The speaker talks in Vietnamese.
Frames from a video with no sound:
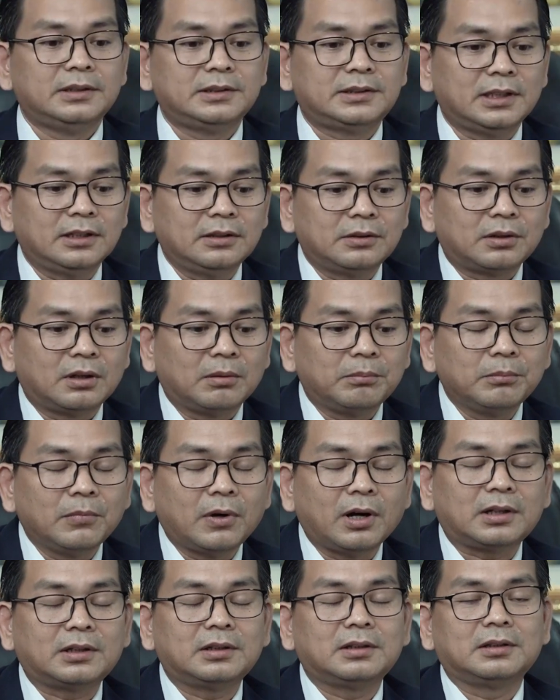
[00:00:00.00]
chẳng rồi
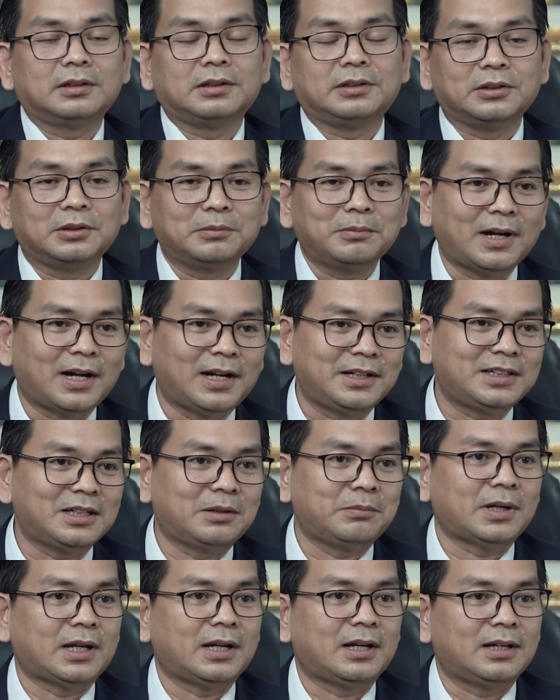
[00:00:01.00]
bọt nhiều bài
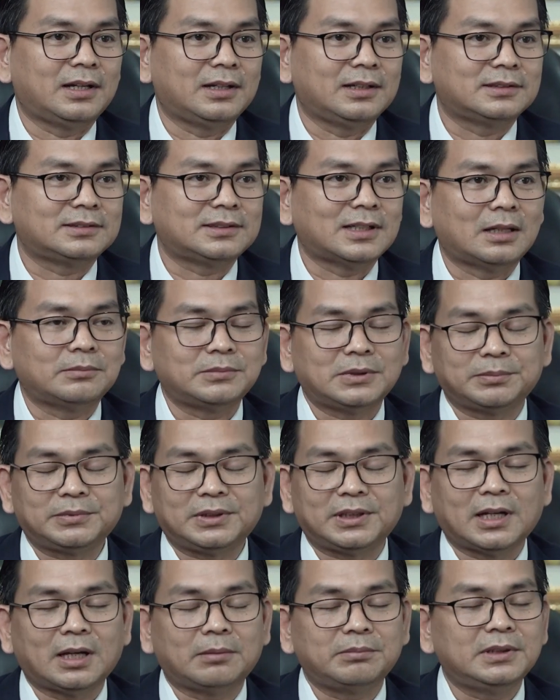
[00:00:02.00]
khmai sam sập
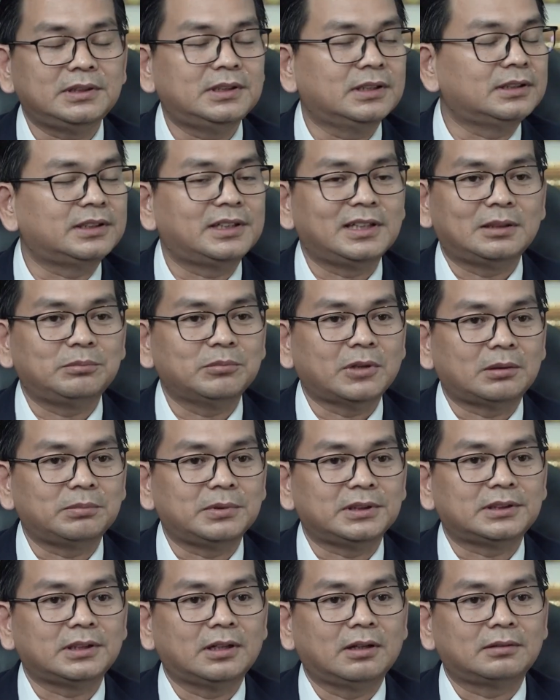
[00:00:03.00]
nam nó dương tiền bọt
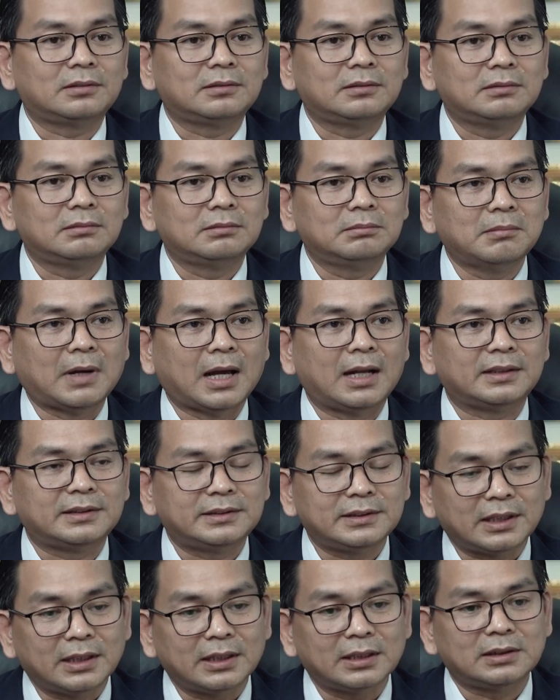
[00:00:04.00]
vì sao bàn
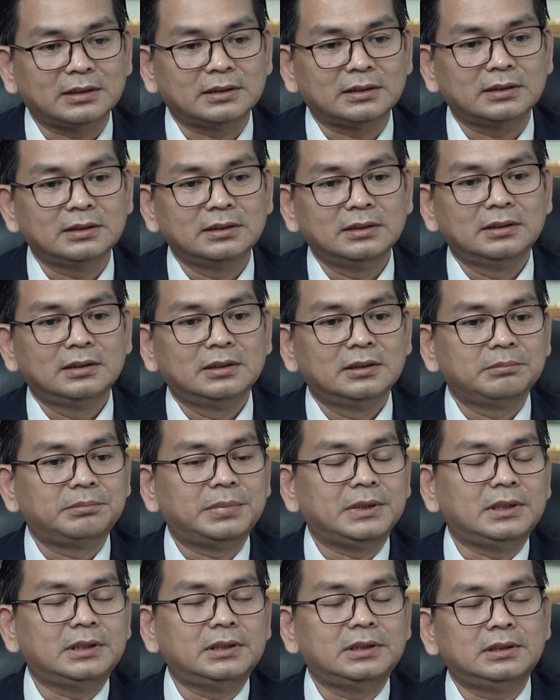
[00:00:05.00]
trơn
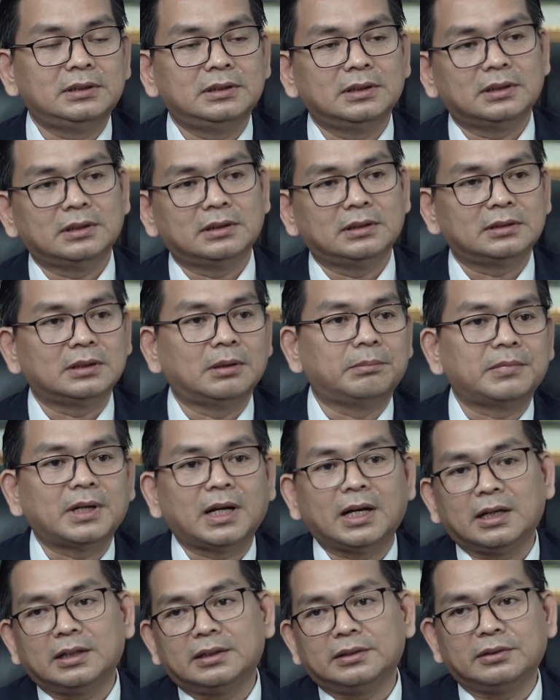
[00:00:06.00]
vì đồng
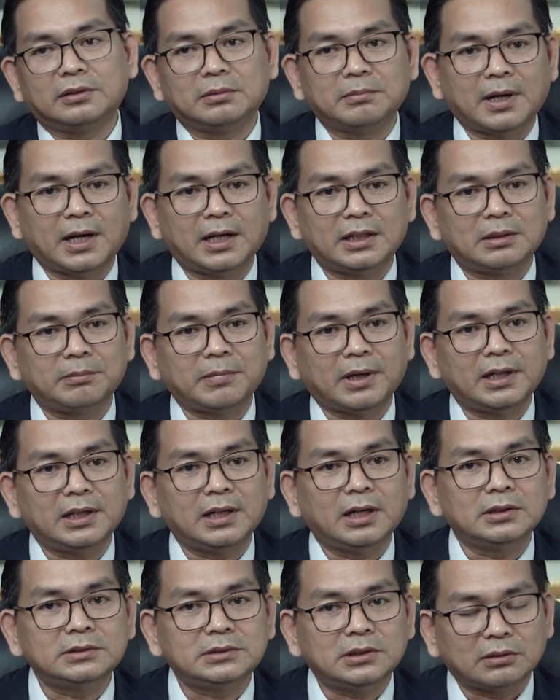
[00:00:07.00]
nào nhiều bài máy
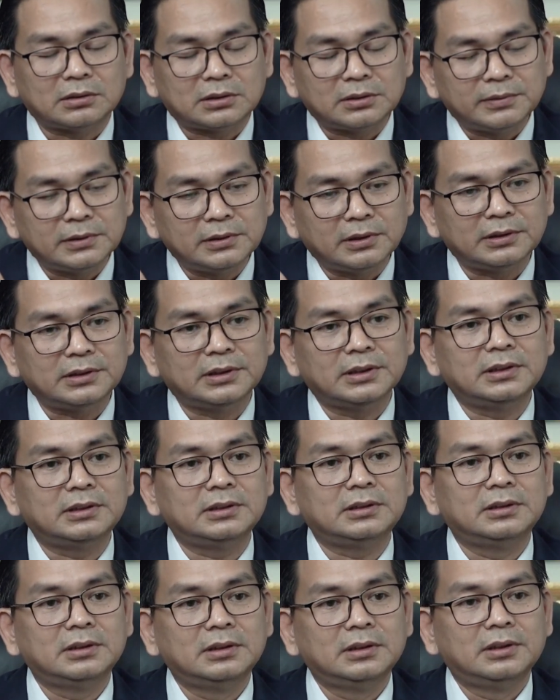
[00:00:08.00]
hỏi cọt thưa ở
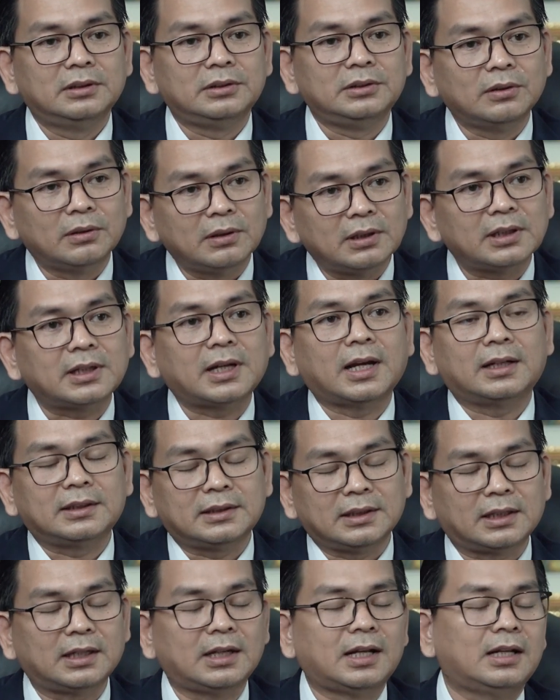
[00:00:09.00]
dương vô
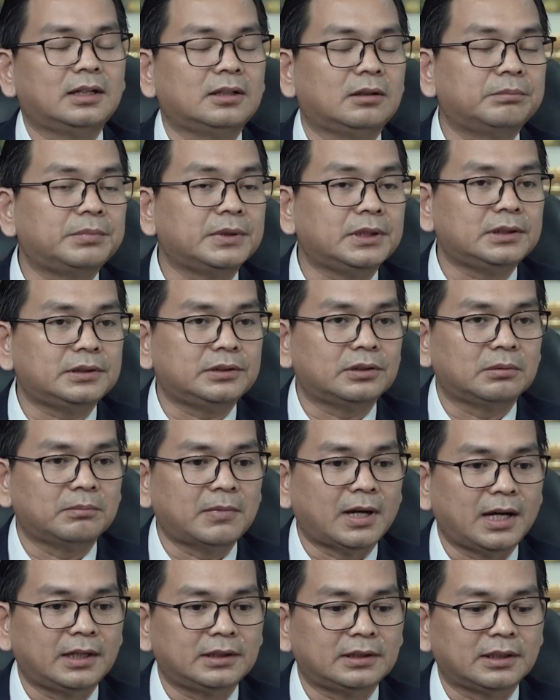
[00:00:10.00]
cam tại kháng làm pin nhiều
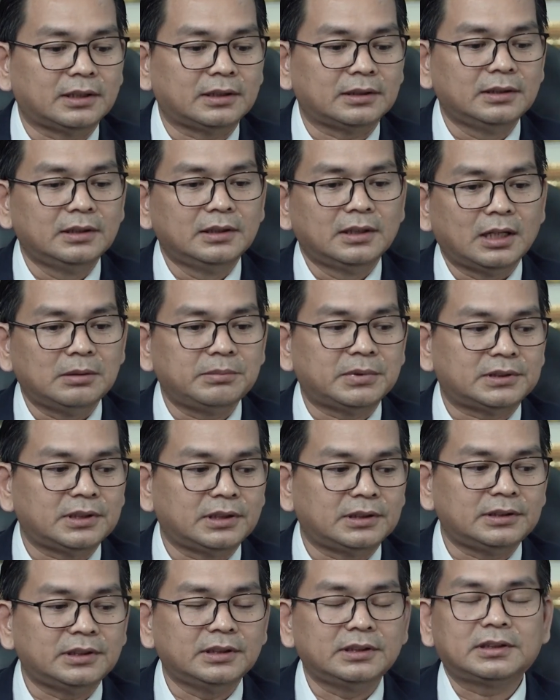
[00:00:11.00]
bài này hay bữa
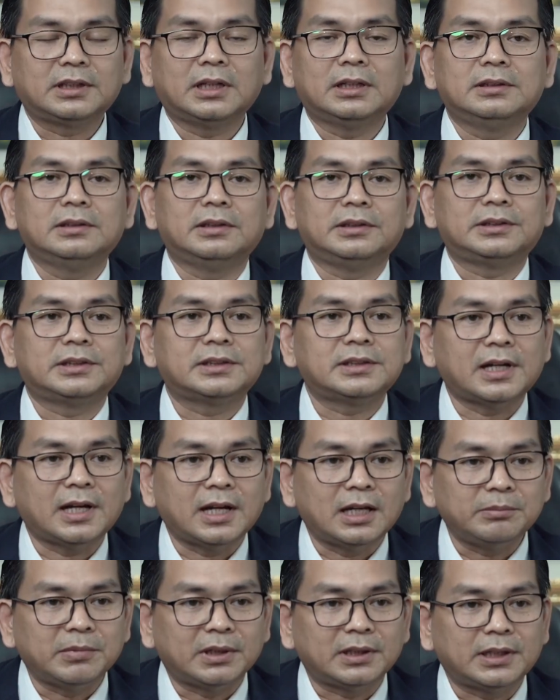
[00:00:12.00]
sân dương tơ ở chăng
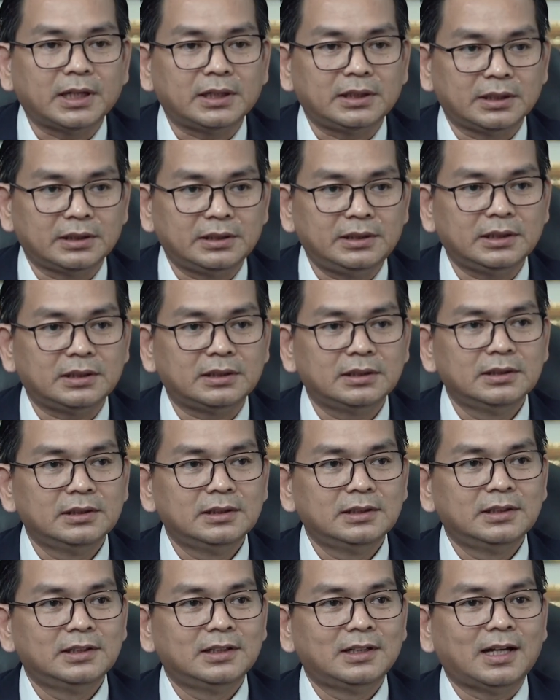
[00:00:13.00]
ai bản tách tiết
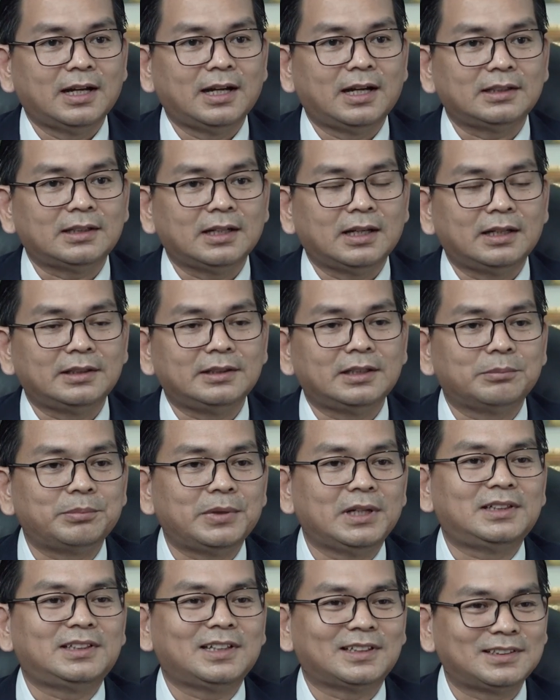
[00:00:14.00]
ai thay dẹp
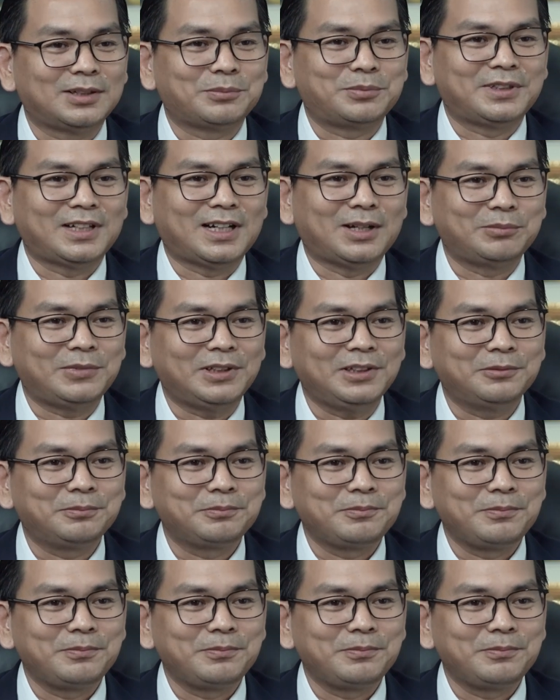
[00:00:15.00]
về chặt sập chăn chứ